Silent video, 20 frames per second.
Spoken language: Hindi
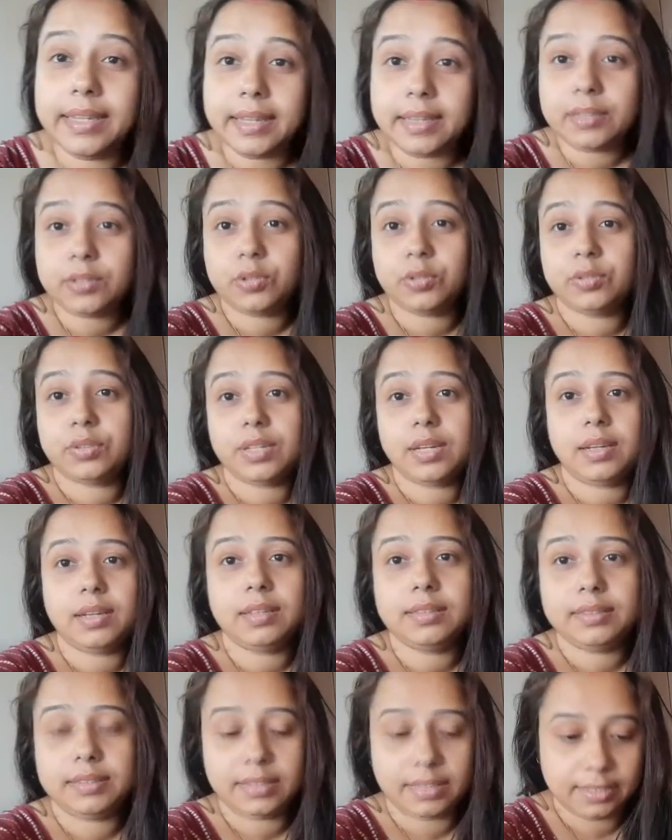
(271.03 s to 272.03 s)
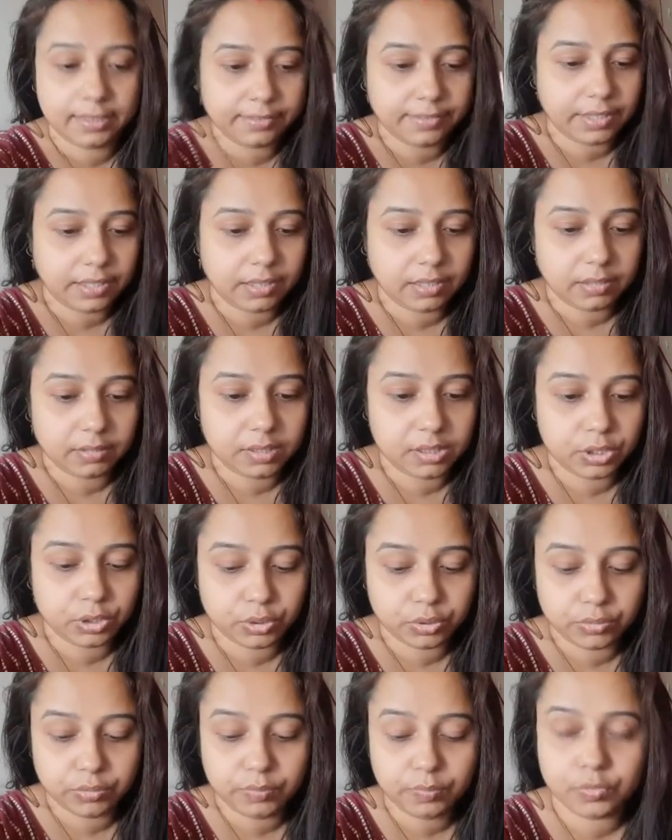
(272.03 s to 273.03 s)
एक तो था ये वाला
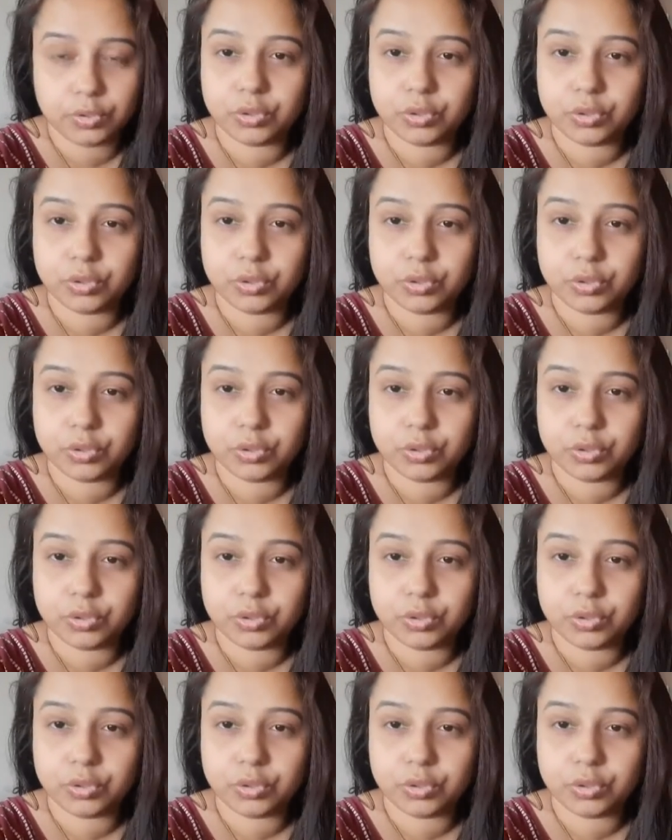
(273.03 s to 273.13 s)
इशू